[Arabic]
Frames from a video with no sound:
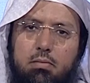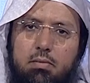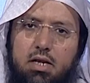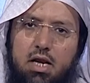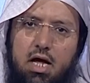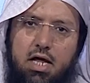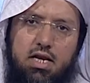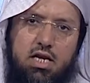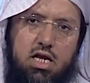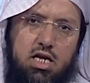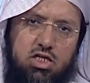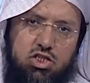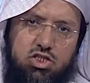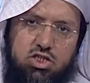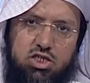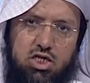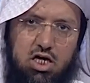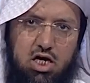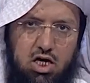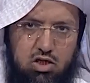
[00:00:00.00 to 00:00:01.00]
من أن
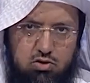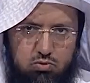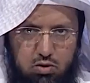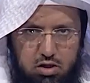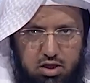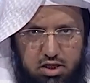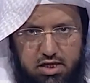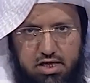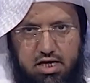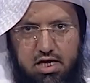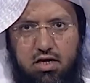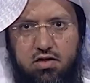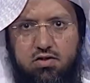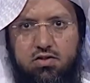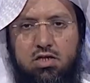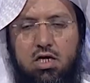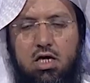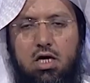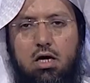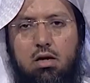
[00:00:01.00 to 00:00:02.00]
الاجتهاد
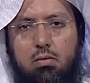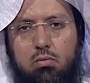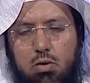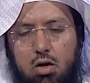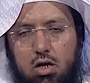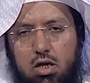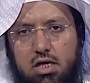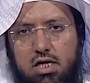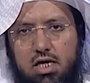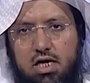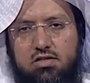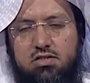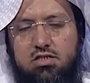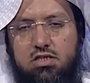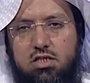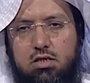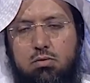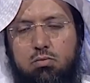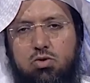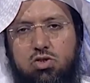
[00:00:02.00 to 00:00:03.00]
والقياس بالقياس
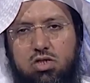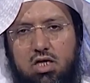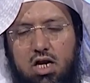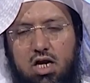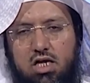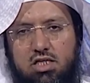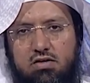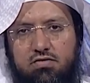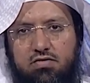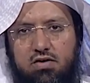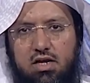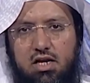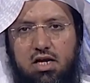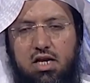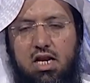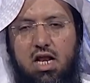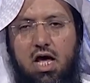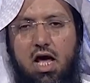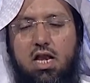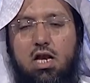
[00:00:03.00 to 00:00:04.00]
مترادفان
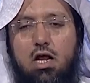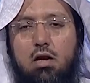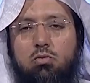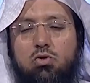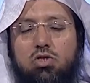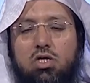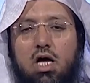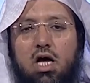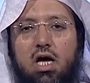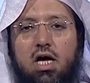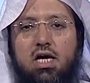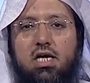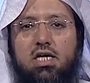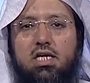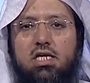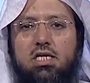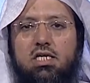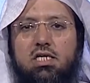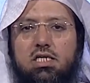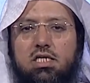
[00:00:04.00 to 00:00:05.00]
إلا أن
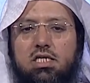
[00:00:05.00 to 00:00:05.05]
المتأخرين